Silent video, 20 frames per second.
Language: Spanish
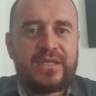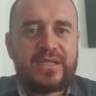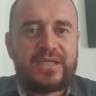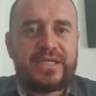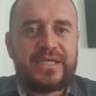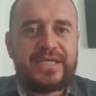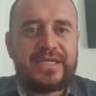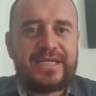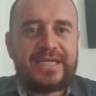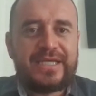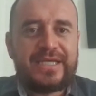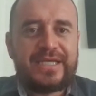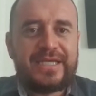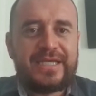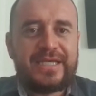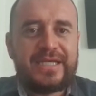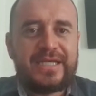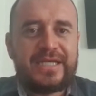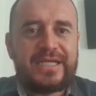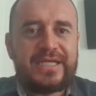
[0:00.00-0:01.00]

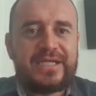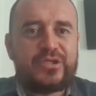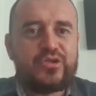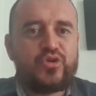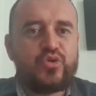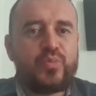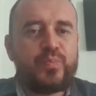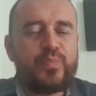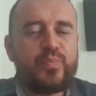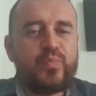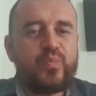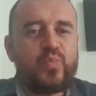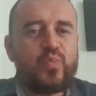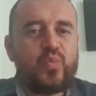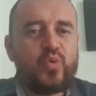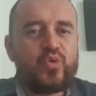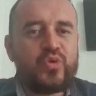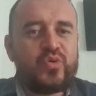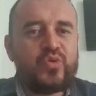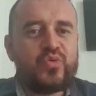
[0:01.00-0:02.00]
eh, y
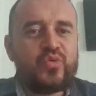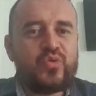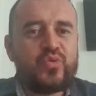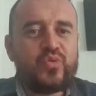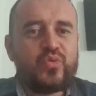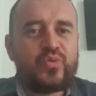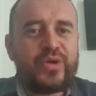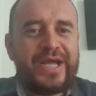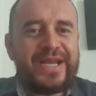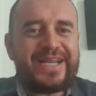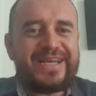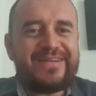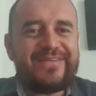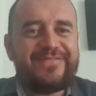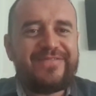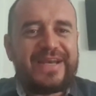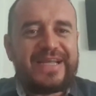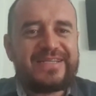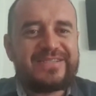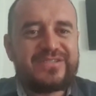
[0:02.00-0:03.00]
una
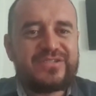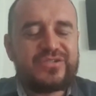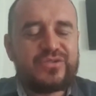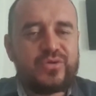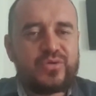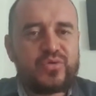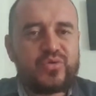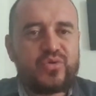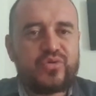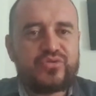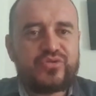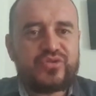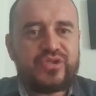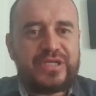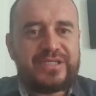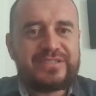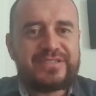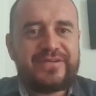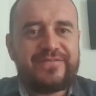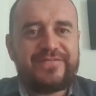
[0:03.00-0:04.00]
reflexión
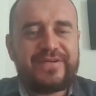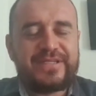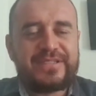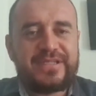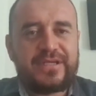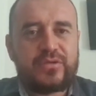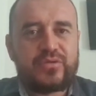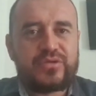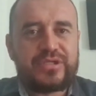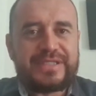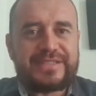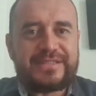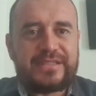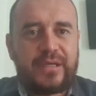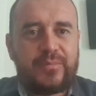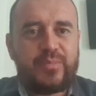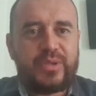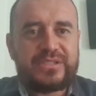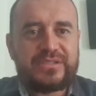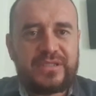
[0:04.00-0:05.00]
constante frente a lo que
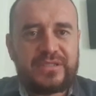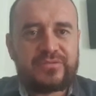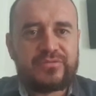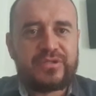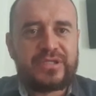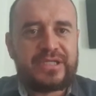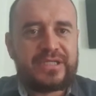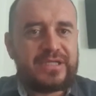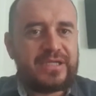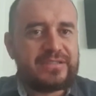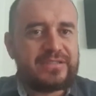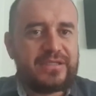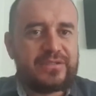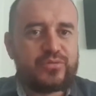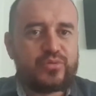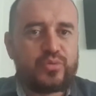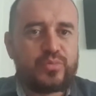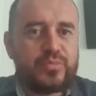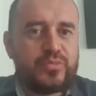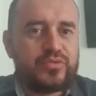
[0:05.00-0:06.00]
está pasando en el
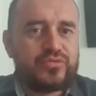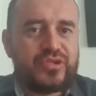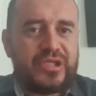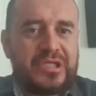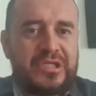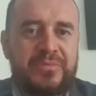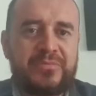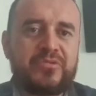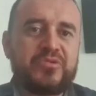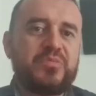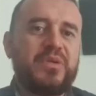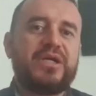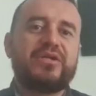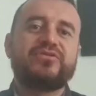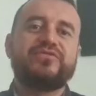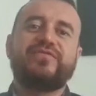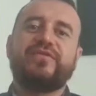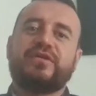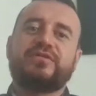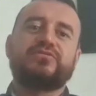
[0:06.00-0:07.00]
Catatumbo. Tenemos
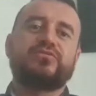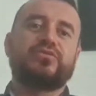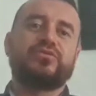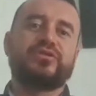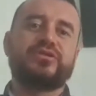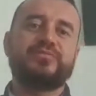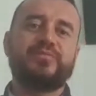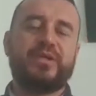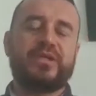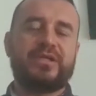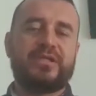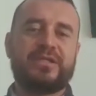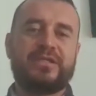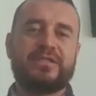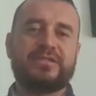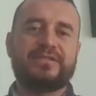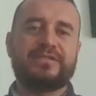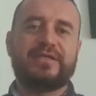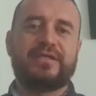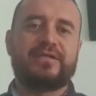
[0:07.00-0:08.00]
varios factores para
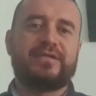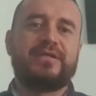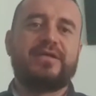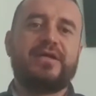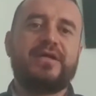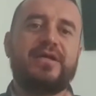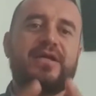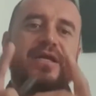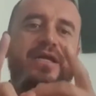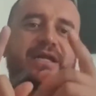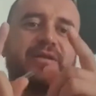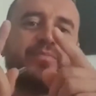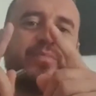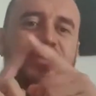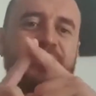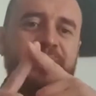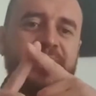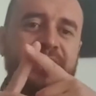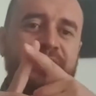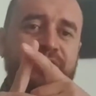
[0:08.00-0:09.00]
analizar. El
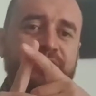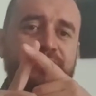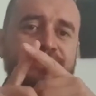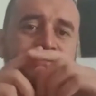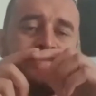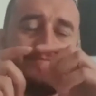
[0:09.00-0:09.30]
primero,